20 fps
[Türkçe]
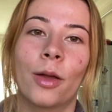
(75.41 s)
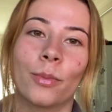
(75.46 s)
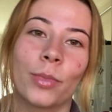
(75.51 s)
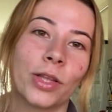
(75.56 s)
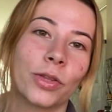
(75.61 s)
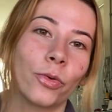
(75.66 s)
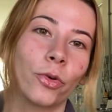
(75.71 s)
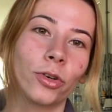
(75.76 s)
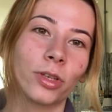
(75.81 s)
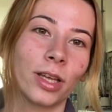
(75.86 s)

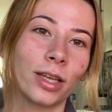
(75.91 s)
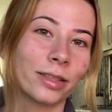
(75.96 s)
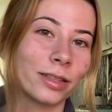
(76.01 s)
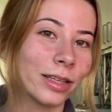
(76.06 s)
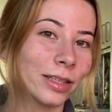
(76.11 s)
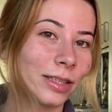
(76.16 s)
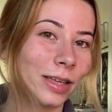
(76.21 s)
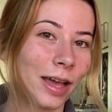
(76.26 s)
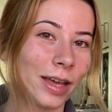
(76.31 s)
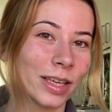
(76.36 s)
Beni oradan
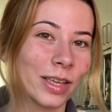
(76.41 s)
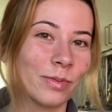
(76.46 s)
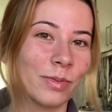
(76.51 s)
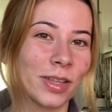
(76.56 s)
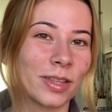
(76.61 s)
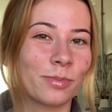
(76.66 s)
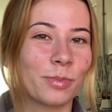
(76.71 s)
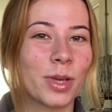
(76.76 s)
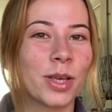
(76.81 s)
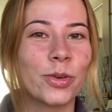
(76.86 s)
da takip
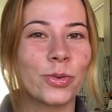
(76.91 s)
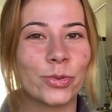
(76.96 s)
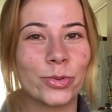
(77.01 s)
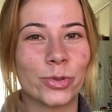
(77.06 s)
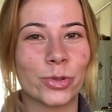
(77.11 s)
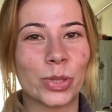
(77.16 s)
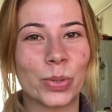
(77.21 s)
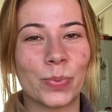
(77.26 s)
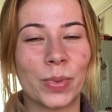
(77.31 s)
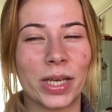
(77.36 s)
etmeyi
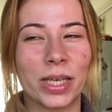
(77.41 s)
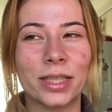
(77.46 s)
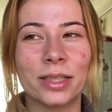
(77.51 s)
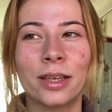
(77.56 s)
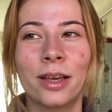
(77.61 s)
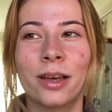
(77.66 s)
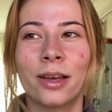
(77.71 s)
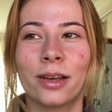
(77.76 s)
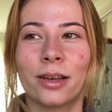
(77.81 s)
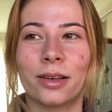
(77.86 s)
unutmayın.
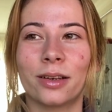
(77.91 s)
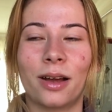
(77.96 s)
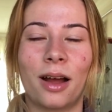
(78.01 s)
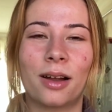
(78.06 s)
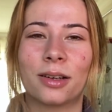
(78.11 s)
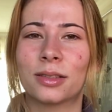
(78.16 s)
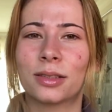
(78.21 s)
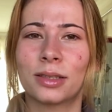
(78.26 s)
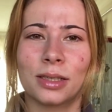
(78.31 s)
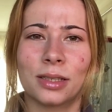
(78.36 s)
Ee,
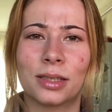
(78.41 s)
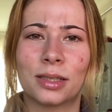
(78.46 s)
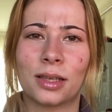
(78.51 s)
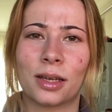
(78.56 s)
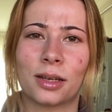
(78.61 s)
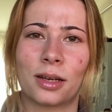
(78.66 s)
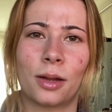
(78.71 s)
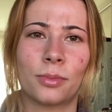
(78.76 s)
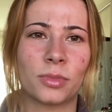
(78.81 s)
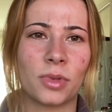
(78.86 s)
artık
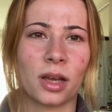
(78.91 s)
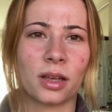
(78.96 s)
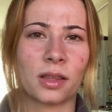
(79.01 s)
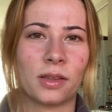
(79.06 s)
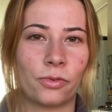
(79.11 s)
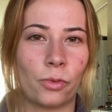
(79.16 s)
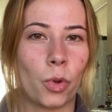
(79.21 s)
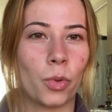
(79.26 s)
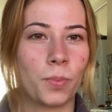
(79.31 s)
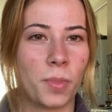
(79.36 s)
Instagram'da
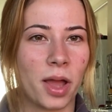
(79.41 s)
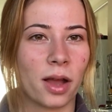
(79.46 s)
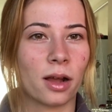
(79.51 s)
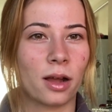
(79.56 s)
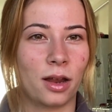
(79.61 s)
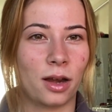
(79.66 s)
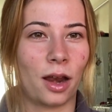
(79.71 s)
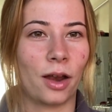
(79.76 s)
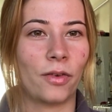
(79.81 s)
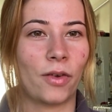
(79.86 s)
aktif olmaya
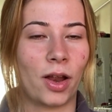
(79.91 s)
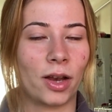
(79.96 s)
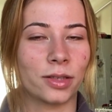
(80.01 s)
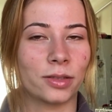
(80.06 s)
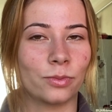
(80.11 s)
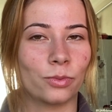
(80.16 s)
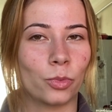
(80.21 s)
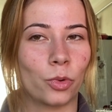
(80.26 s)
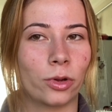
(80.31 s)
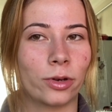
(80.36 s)
karar
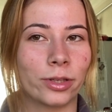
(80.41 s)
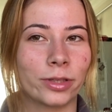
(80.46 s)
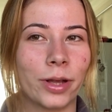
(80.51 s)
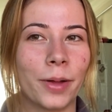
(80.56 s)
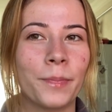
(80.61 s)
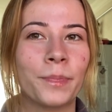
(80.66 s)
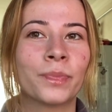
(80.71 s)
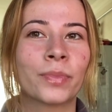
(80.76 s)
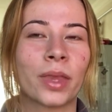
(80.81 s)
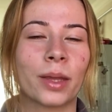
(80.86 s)
verdim bu
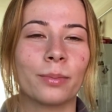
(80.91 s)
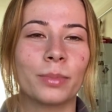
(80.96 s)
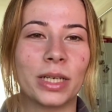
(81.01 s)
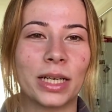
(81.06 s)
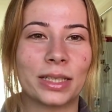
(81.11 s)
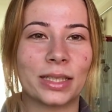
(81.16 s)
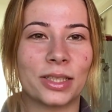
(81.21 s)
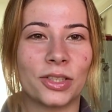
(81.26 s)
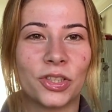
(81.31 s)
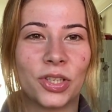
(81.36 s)
arada.
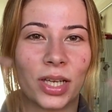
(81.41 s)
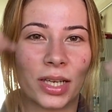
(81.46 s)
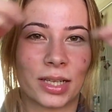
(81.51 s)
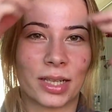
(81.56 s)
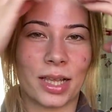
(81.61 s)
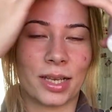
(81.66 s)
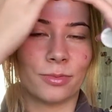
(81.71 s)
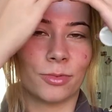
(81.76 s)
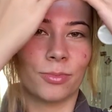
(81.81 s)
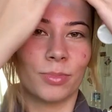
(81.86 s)
Biraz
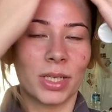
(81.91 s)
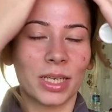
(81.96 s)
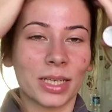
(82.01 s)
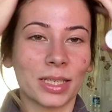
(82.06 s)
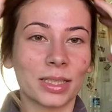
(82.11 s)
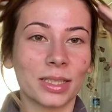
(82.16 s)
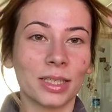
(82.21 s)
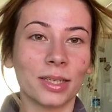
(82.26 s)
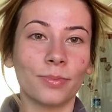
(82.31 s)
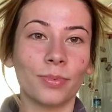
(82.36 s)
içeriklerimi
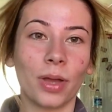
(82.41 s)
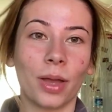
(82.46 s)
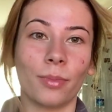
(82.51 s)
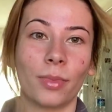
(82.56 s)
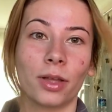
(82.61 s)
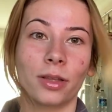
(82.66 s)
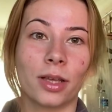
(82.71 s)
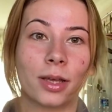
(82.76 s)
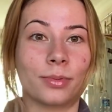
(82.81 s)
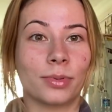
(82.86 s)
biriktirip
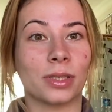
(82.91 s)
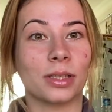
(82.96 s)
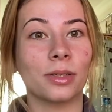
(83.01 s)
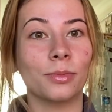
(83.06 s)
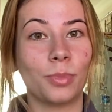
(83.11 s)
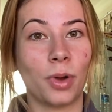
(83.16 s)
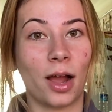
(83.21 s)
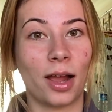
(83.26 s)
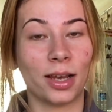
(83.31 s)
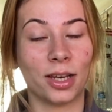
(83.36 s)
hemen
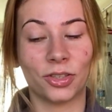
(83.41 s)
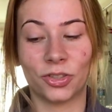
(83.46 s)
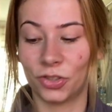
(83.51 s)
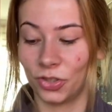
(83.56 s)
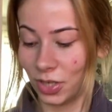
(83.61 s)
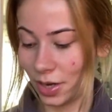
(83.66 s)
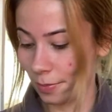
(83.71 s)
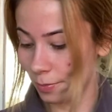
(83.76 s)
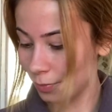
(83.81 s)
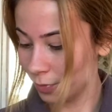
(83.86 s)
hepsini
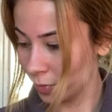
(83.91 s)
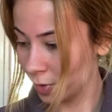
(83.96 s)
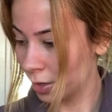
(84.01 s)
paylaşacağım.